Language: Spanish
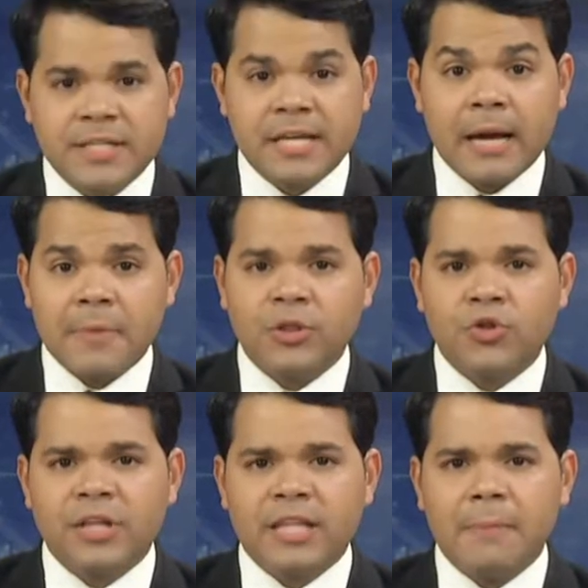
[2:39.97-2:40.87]
Si cambiando
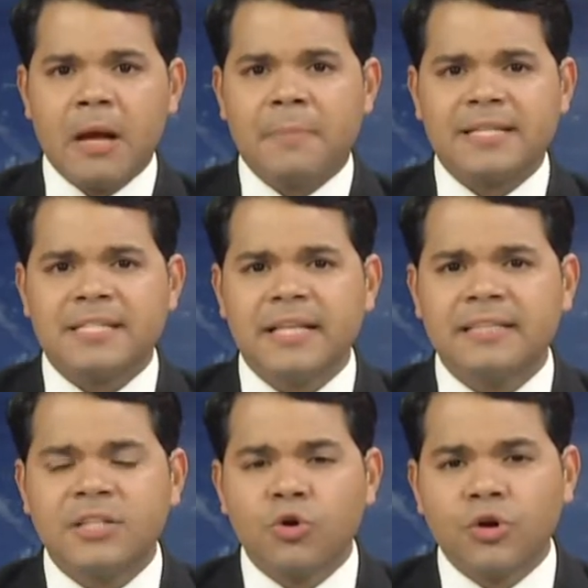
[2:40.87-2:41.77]
de tema, el
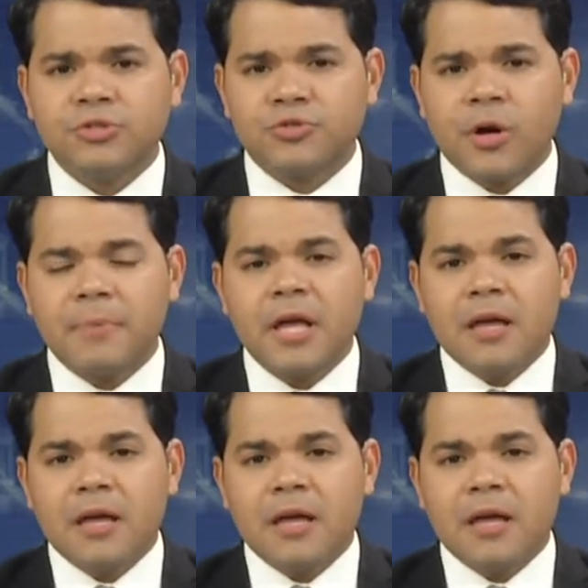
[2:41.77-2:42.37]
presidente Donald Trump